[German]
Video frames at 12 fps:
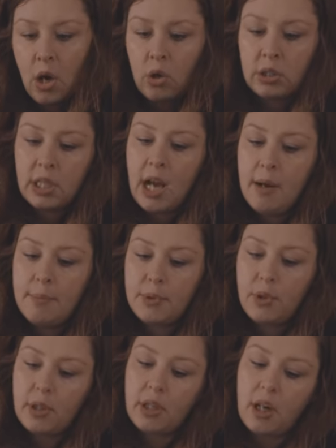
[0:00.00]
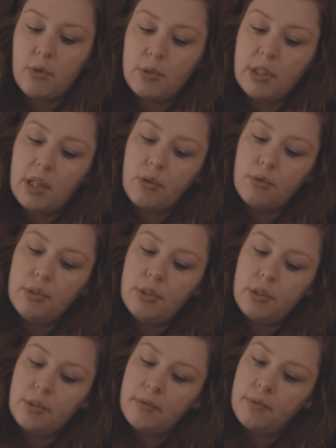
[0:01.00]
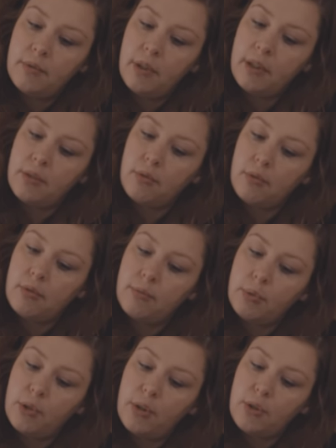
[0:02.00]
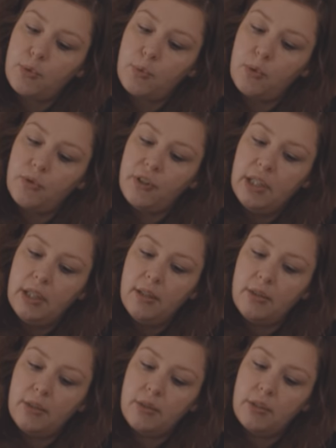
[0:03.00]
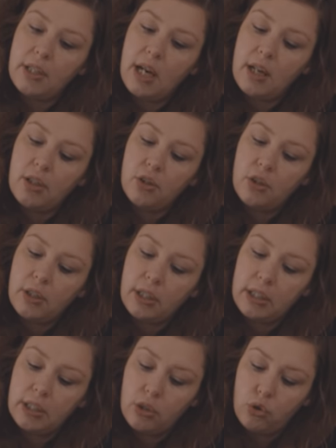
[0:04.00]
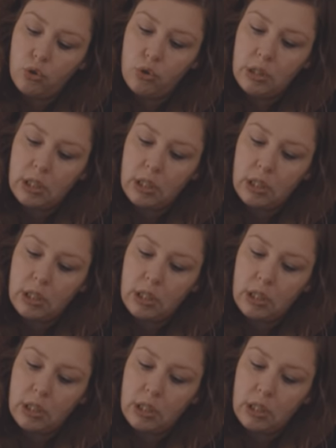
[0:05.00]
Auch da besonderer Untergrund, also besonderes Profil sozusagen. Richtig schön